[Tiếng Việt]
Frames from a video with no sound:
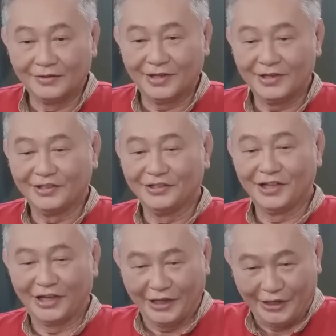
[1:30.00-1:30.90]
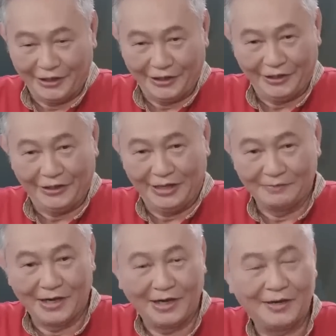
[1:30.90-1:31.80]
Chẳng là như thế này Ngày
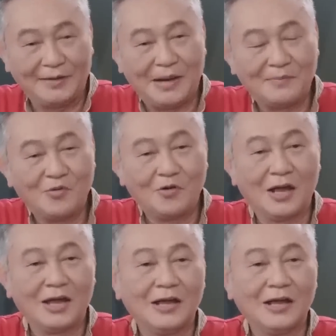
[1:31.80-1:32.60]
mai ba muốn